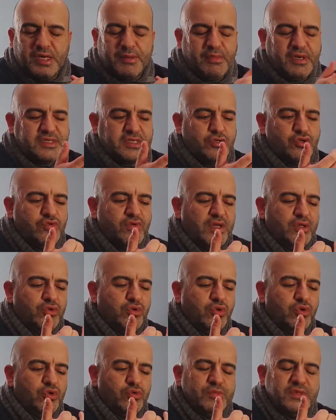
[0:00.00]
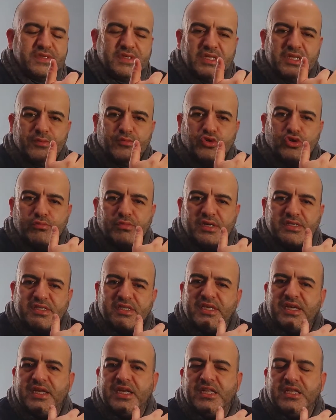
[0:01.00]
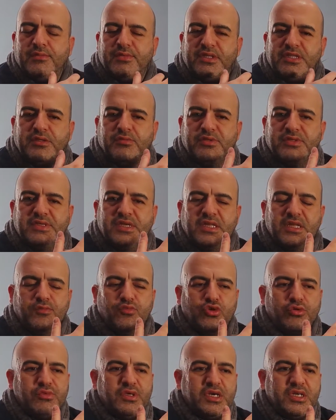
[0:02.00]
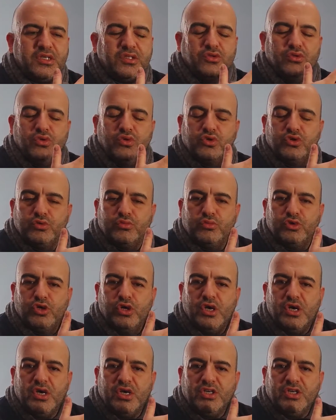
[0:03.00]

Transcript: Yani bazen güvende olduğumu hissedemiyorum, bazen eğlenebildiğimi hissedemiyorum, yakında olduğumu,